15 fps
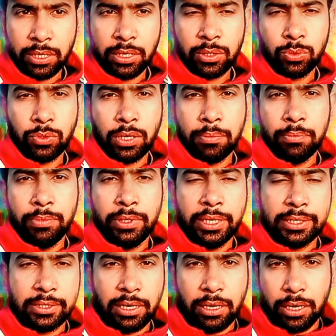अगर तो आप डी
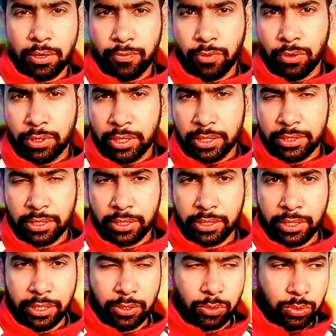एस अफोर्ड कर
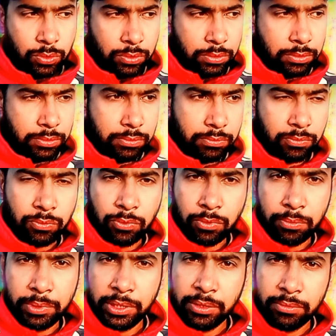सकते हैं तो वो
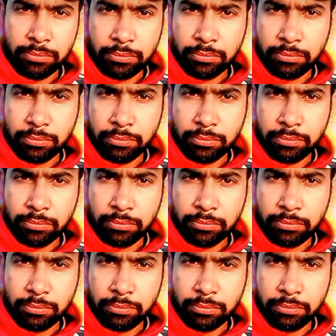भी